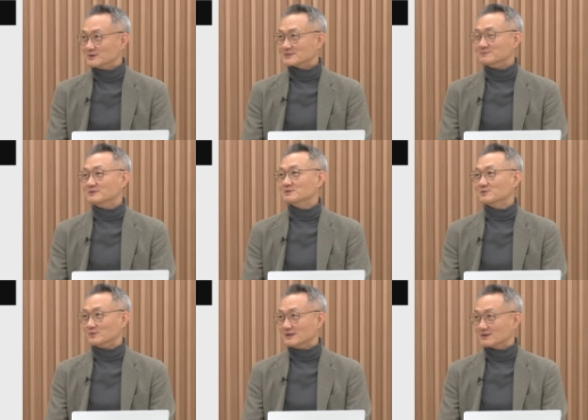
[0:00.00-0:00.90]
금리도
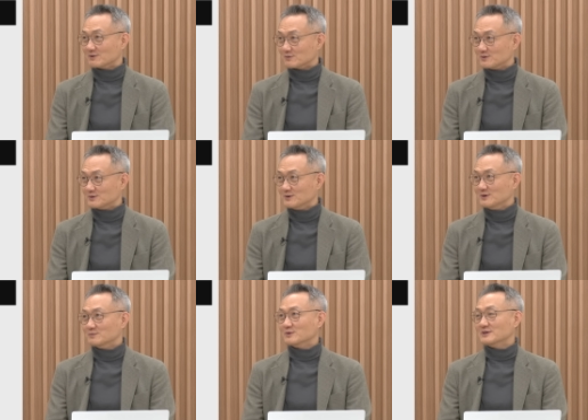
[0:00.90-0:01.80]
올릴 거고
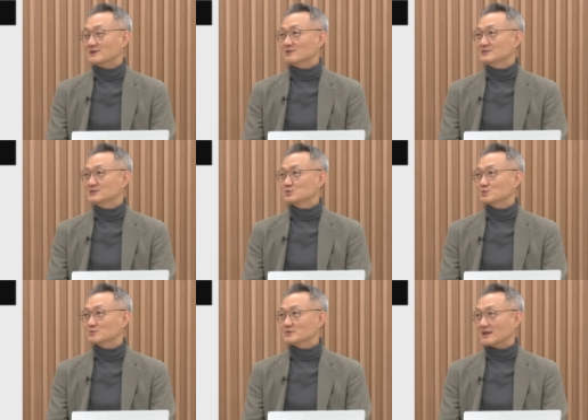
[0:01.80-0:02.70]
뭐 이런
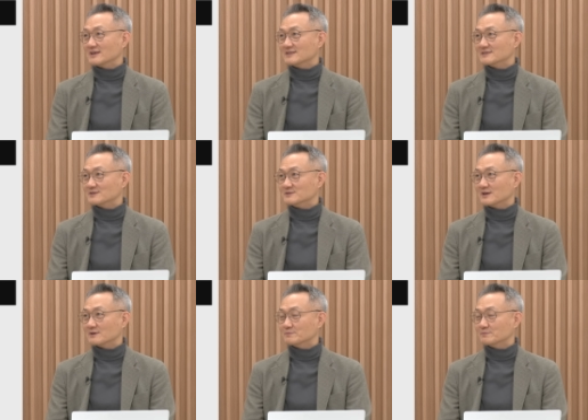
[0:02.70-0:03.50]
쪽으로 얘기가 됐었는데